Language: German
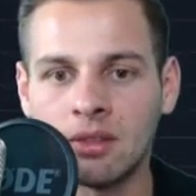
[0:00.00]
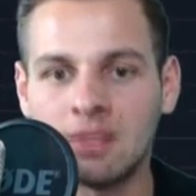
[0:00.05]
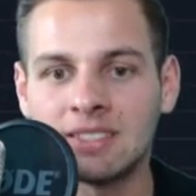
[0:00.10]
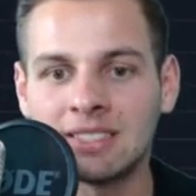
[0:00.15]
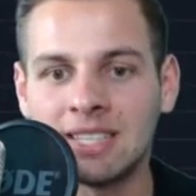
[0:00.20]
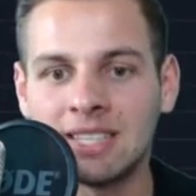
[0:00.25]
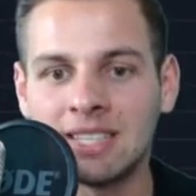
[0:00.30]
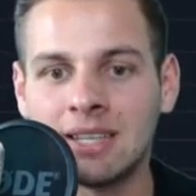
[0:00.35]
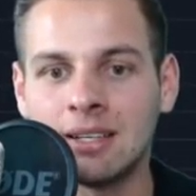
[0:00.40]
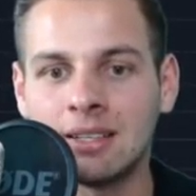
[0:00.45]
Wir
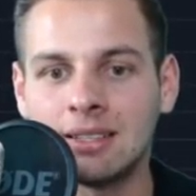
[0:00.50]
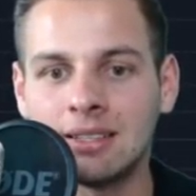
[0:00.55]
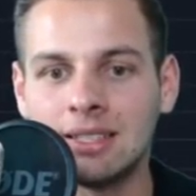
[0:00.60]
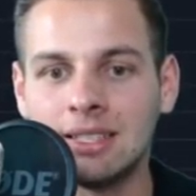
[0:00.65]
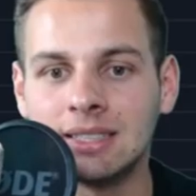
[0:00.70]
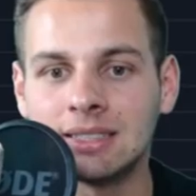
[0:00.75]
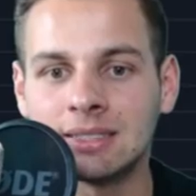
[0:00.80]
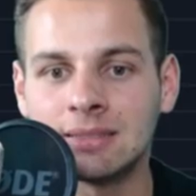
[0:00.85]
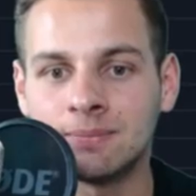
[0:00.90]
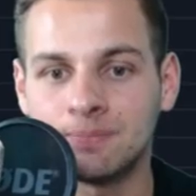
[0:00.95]
sehen
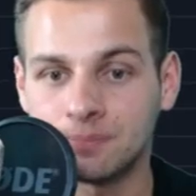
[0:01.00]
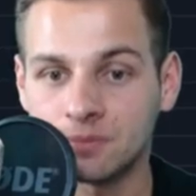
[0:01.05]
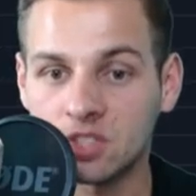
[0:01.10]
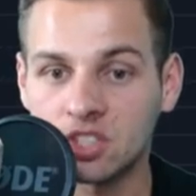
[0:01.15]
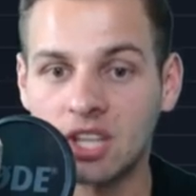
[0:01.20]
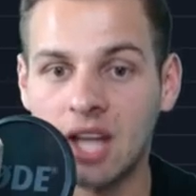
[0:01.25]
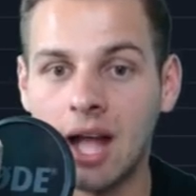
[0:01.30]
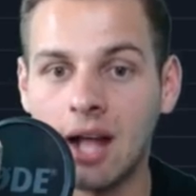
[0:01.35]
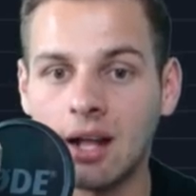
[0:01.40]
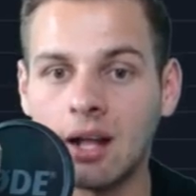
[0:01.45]
diesen
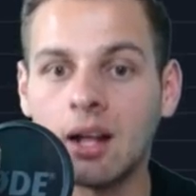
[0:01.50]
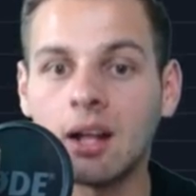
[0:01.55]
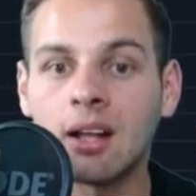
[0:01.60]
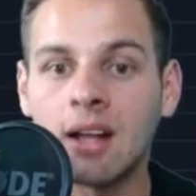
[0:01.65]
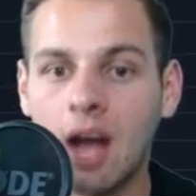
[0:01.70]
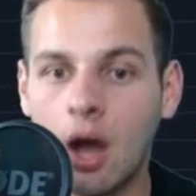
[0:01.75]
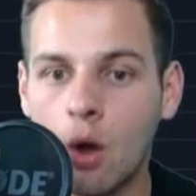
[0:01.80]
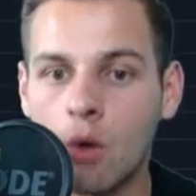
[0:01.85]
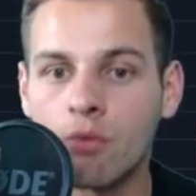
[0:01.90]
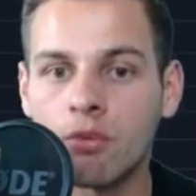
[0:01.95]
starken
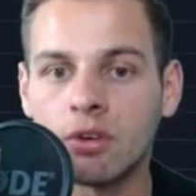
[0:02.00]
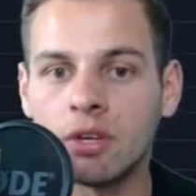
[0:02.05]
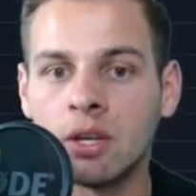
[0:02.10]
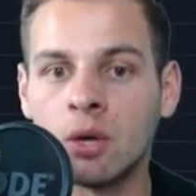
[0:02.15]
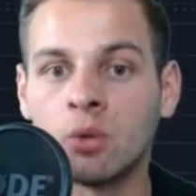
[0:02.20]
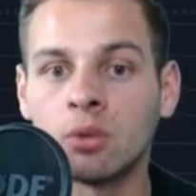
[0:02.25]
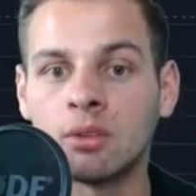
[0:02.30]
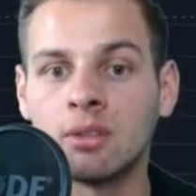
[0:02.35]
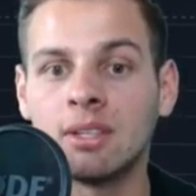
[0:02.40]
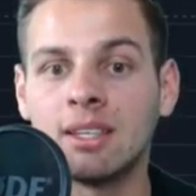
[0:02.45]
Kauf von hier unten.